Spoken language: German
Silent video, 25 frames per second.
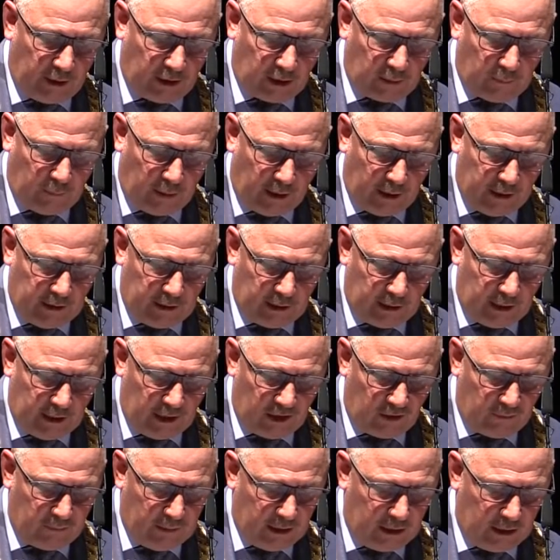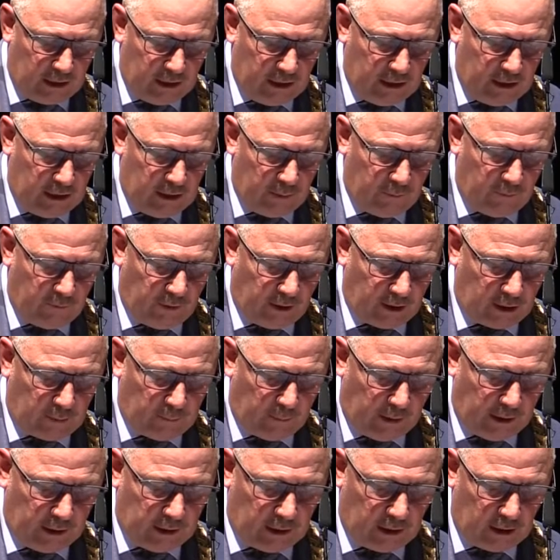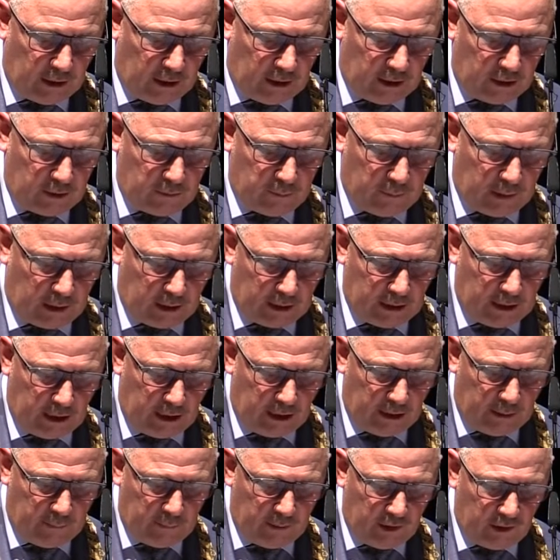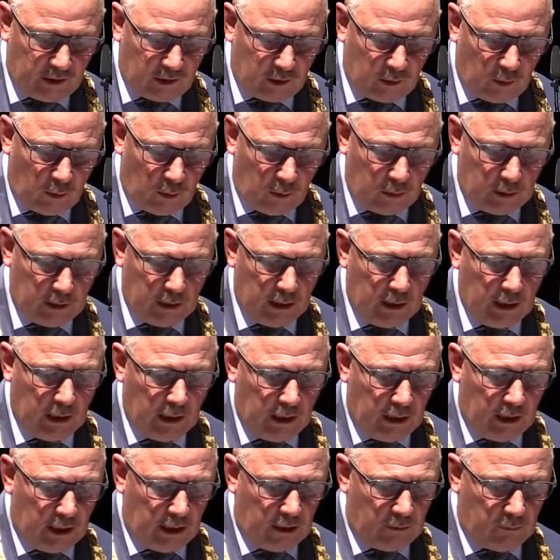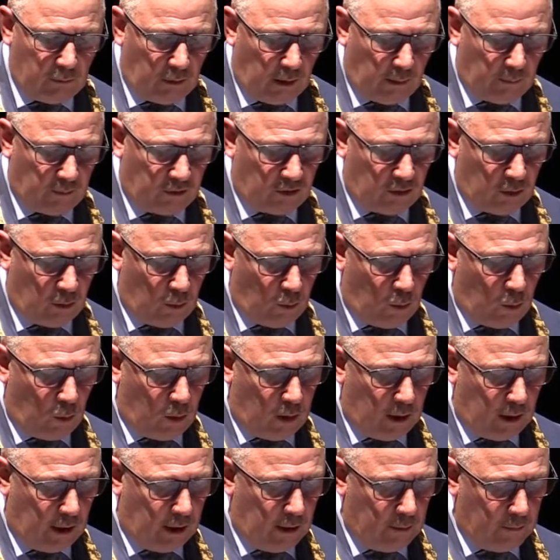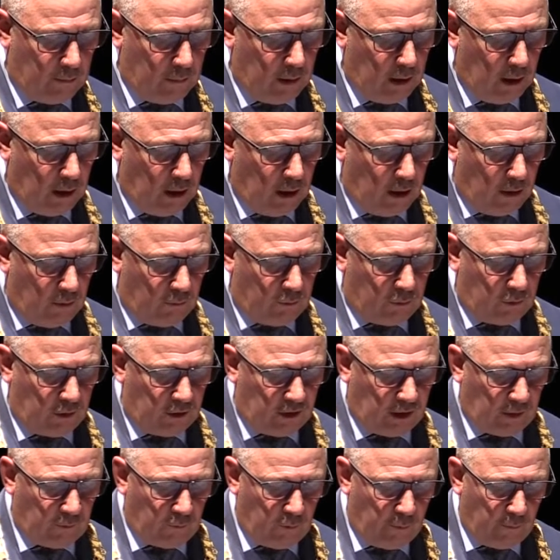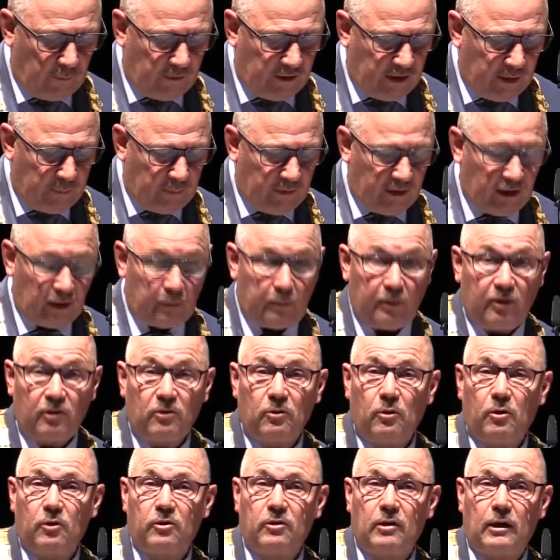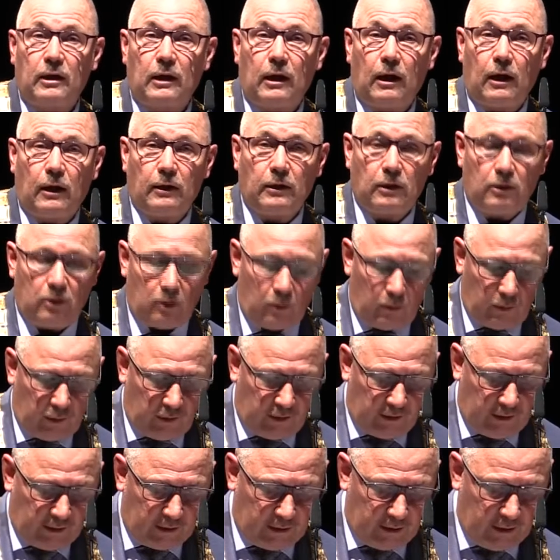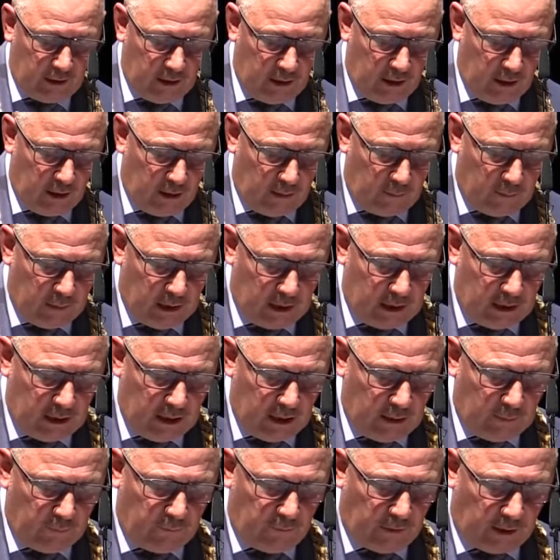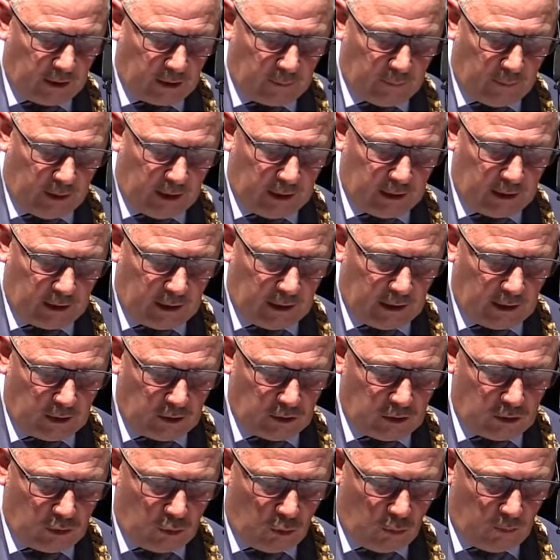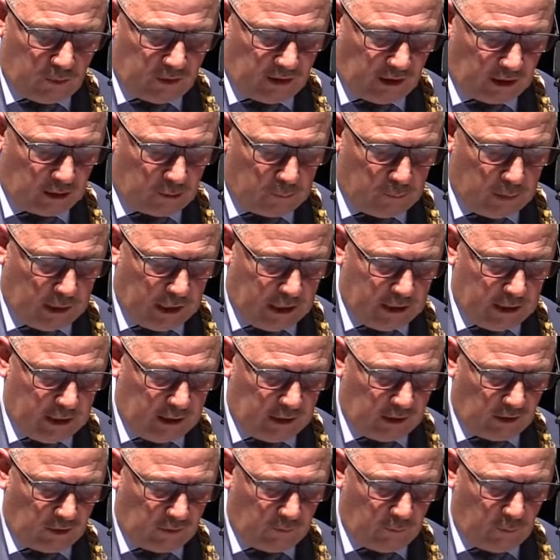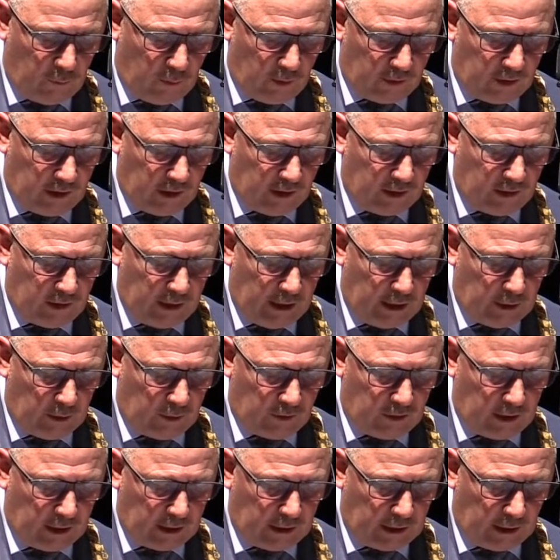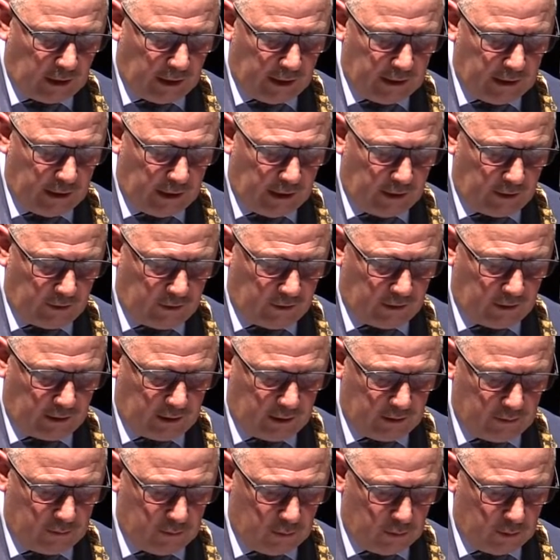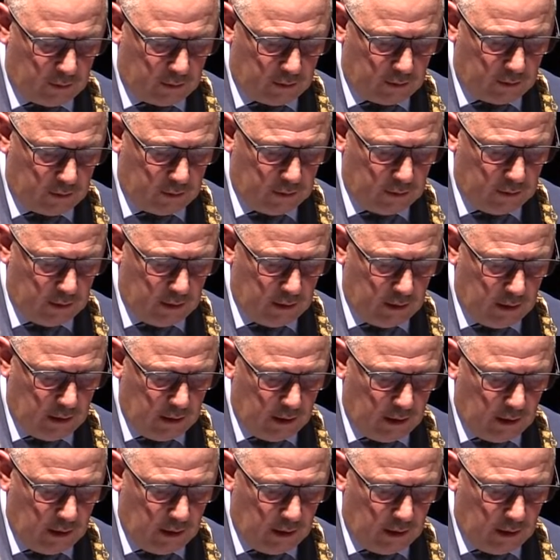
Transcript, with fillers: war er Pfarrgemeinderatsmitglied im Pfarrgemeinderat Maria Himmelskron in Worms-Hochheim von 1975 bis 1991 Mitglied im Pfarrgemeinderat Sturm St. Peter, dessen Vorsitzender er 1983 wurde.